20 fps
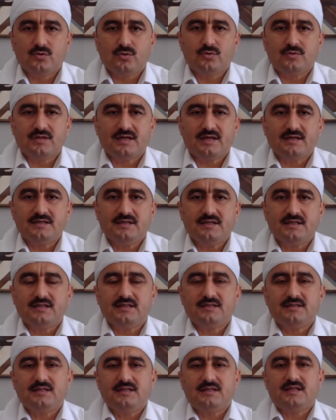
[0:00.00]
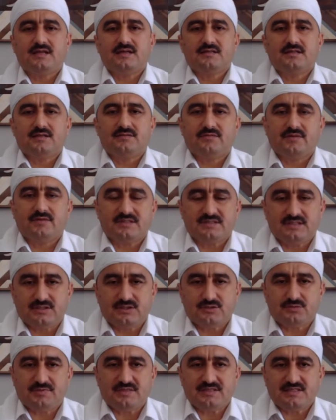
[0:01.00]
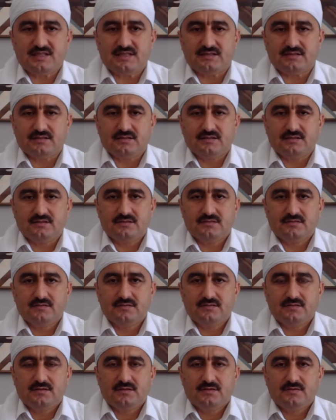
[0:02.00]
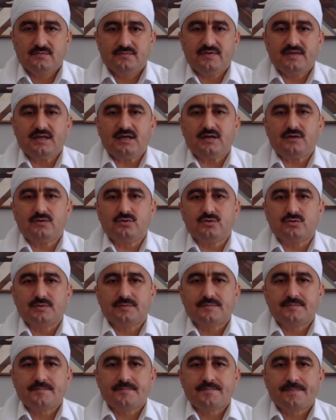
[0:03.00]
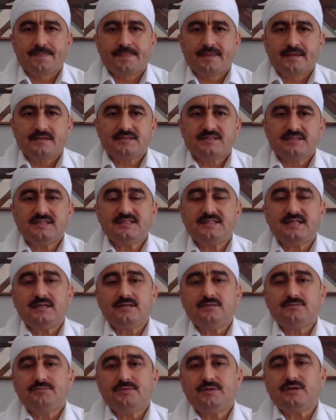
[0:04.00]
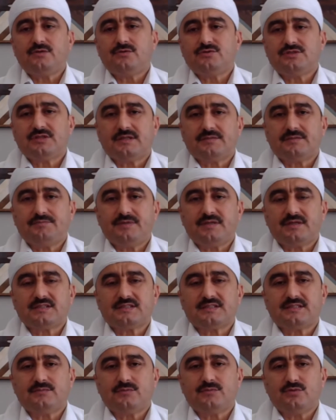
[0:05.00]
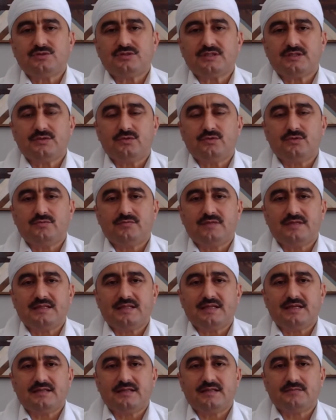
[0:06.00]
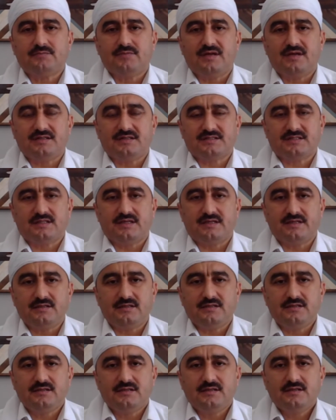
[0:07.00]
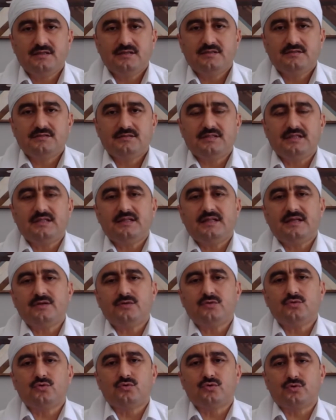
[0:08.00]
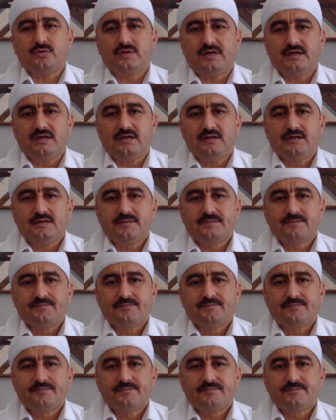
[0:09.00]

onlar yine dinlerinden vazgeçmezlerdi. Veyahut sizden bir önceki bir kısım önceki ümmetlerden bazıları dinleri uğruna